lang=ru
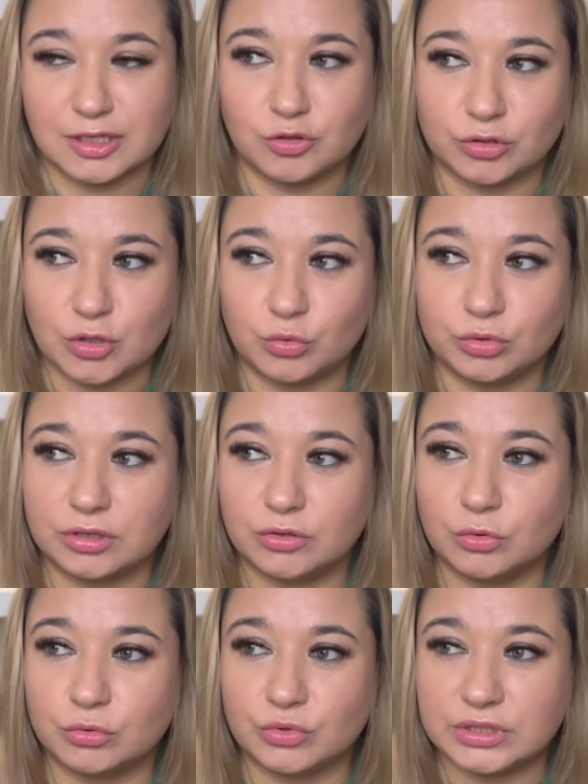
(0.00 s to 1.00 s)
дает какую-то
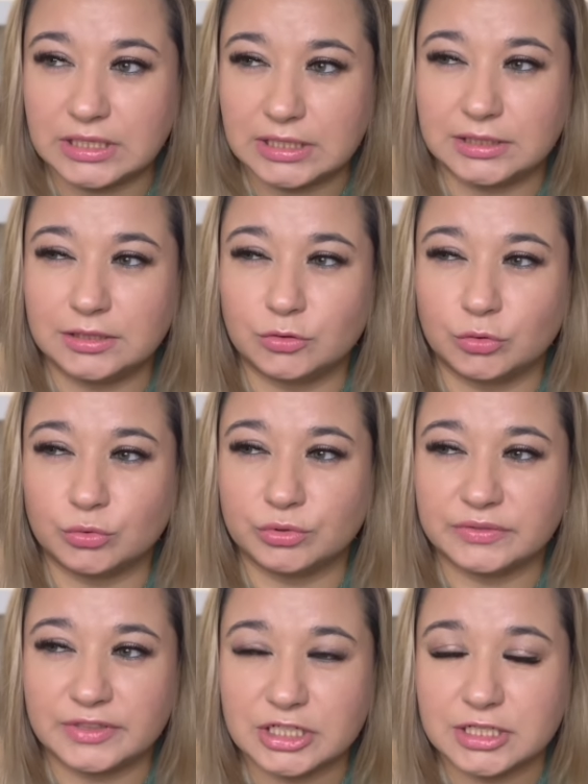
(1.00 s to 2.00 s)
нотку зелени, нотку
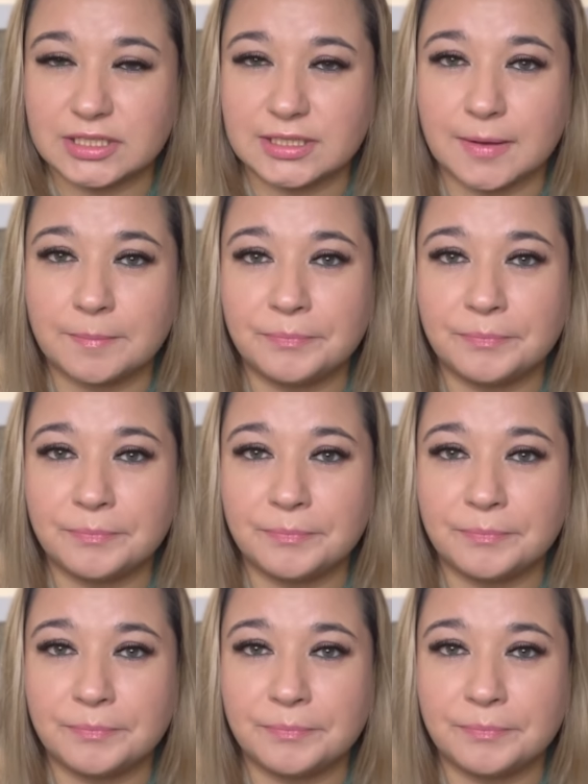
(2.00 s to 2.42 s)
свежести,